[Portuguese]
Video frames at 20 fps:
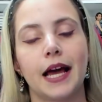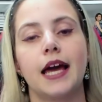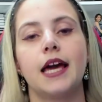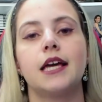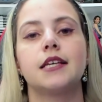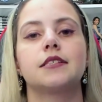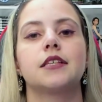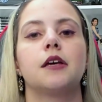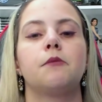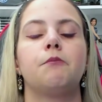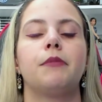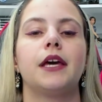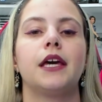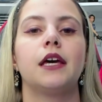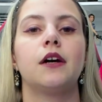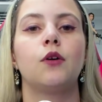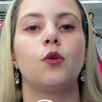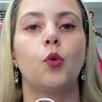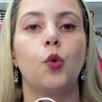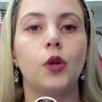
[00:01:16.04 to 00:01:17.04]

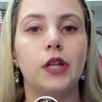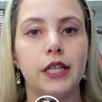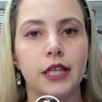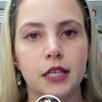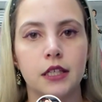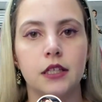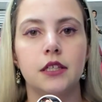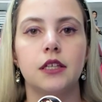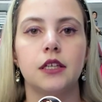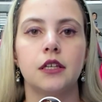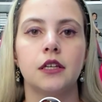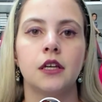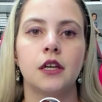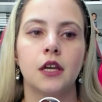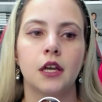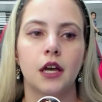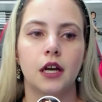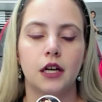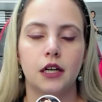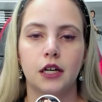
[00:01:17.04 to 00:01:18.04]
receber o link
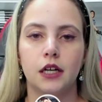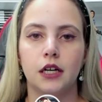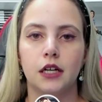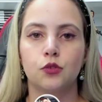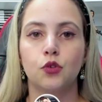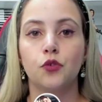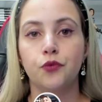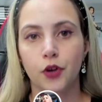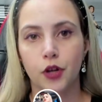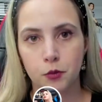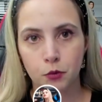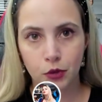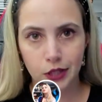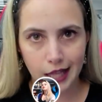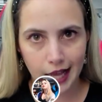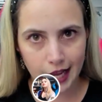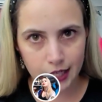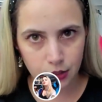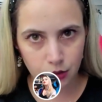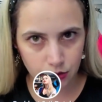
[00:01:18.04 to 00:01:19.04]
Uh, do
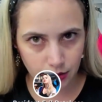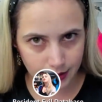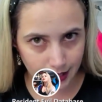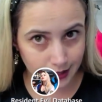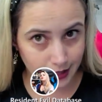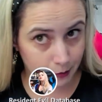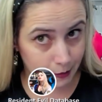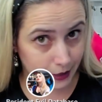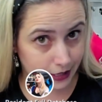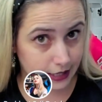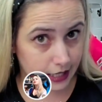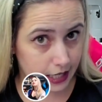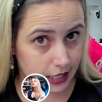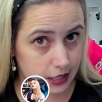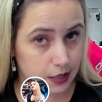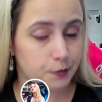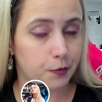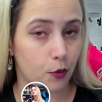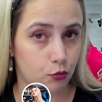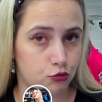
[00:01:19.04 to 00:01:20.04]
formulário do Database
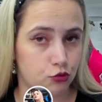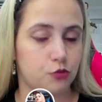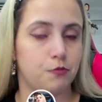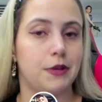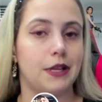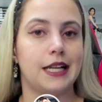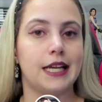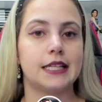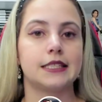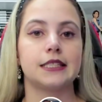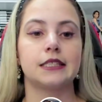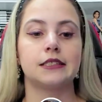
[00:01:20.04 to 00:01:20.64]
Responde, beleza?